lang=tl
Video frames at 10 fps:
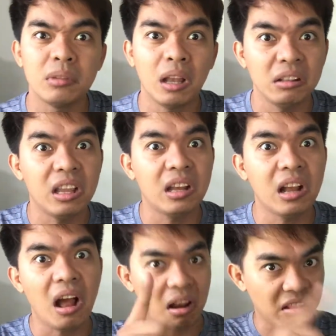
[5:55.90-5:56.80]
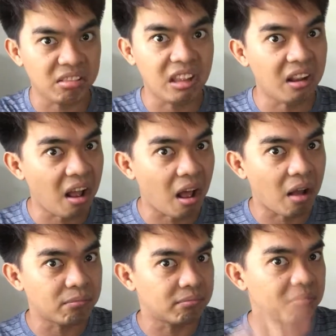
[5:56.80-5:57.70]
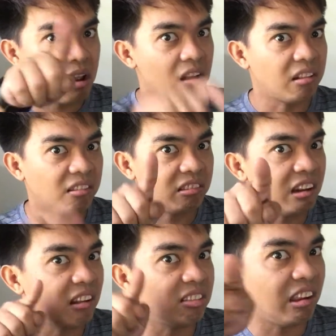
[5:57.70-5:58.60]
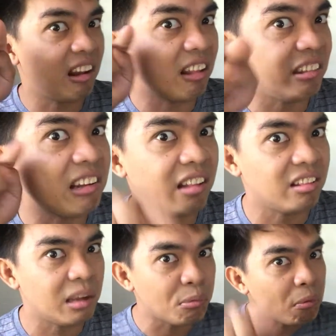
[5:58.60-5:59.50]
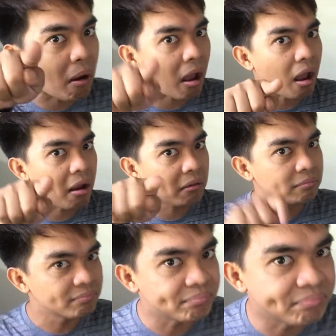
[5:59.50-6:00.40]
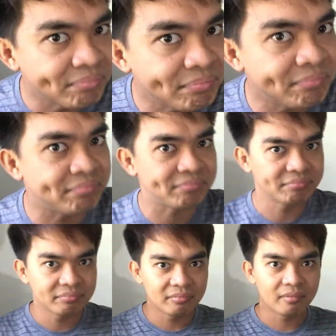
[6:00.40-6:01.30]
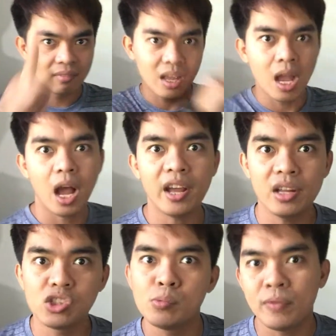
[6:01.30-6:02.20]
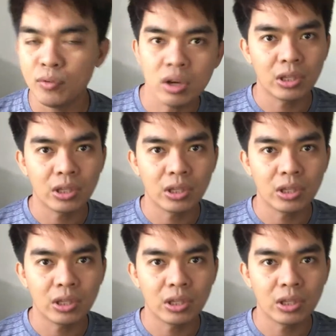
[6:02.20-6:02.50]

landi ka, landi ka ang ah. landi, landi, landi, landi mo ha. Ah. Mm. Ayan, so moving una